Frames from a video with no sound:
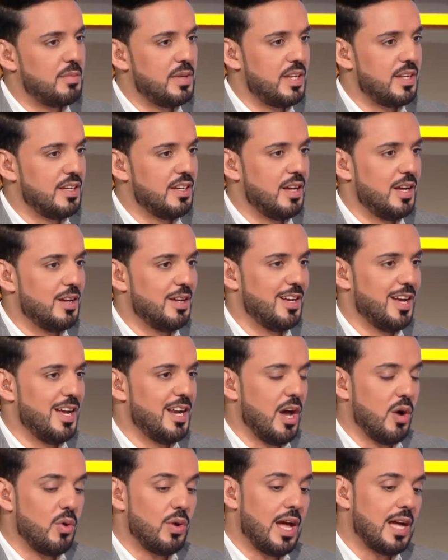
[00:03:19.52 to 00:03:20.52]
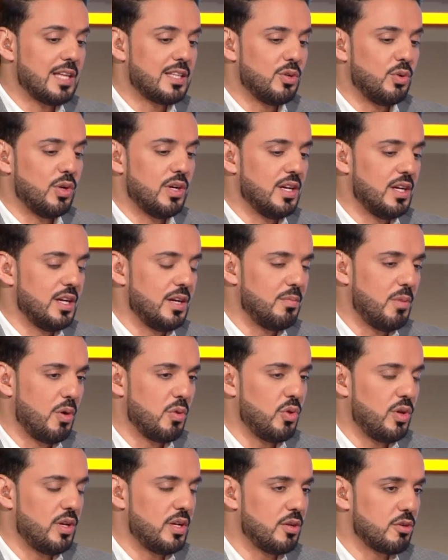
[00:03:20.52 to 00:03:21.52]
مين بغض النظر عن المجتمعات آه،
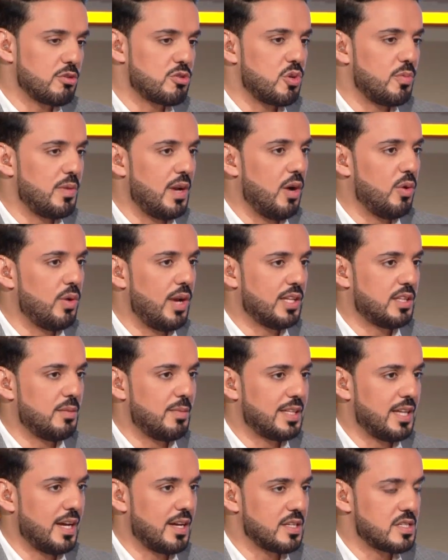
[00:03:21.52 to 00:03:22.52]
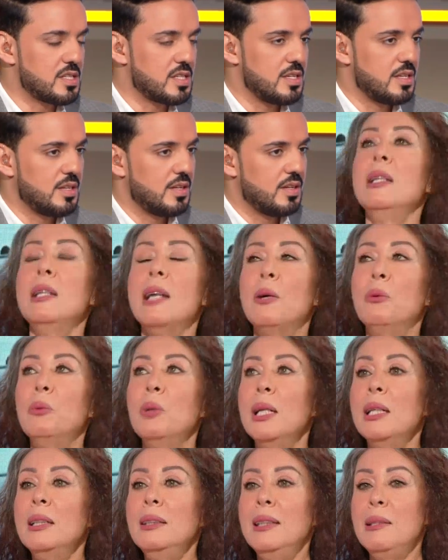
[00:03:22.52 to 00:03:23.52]
موضوع رسوم الاولاد المدارس لا رسوم
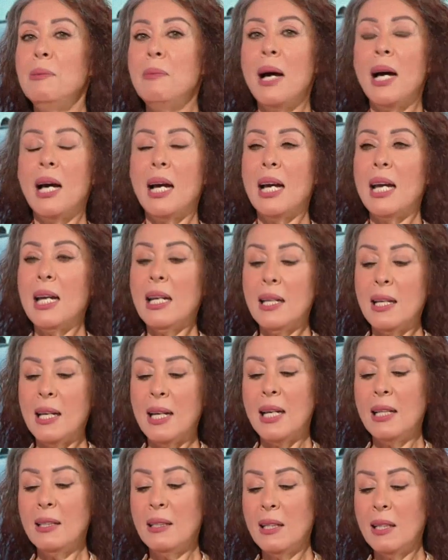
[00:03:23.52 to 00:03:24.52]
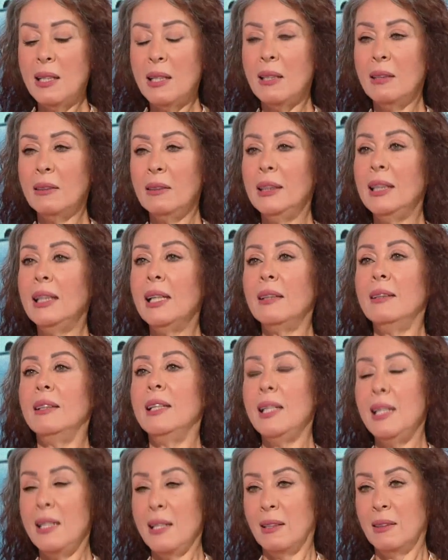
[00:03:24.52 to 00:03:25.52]
الاولاد دي بقى حاجه هنا دي
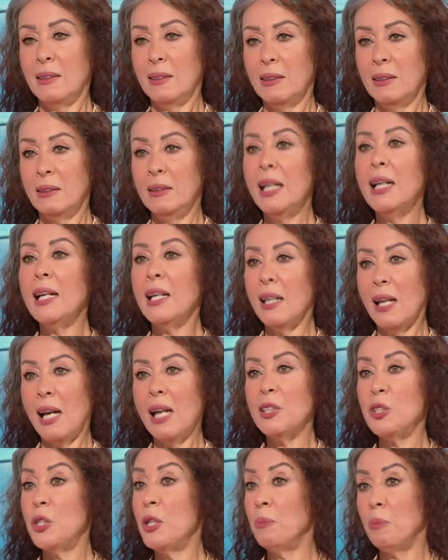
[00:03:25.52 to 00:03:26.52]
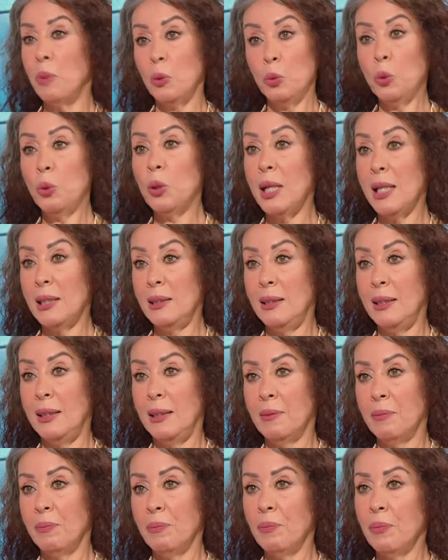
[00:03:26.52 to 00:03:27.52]
جديه ده موضوع
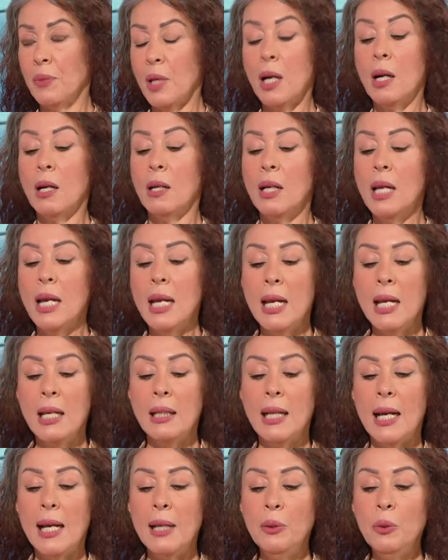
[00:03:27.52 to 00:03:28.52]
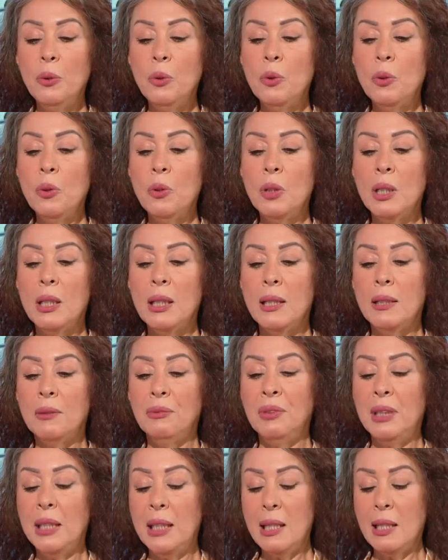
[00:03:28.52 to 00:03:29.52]
جدي اه لانه آه،
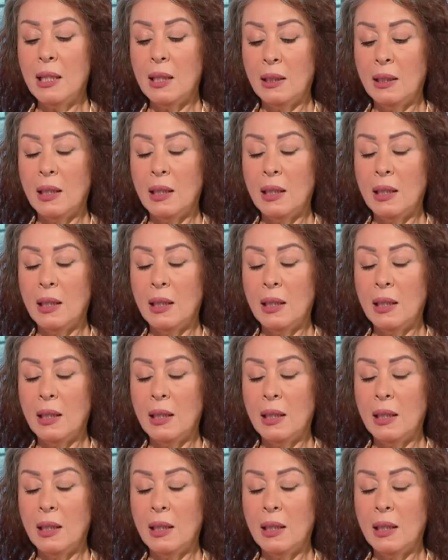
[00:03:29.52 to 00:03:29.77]
في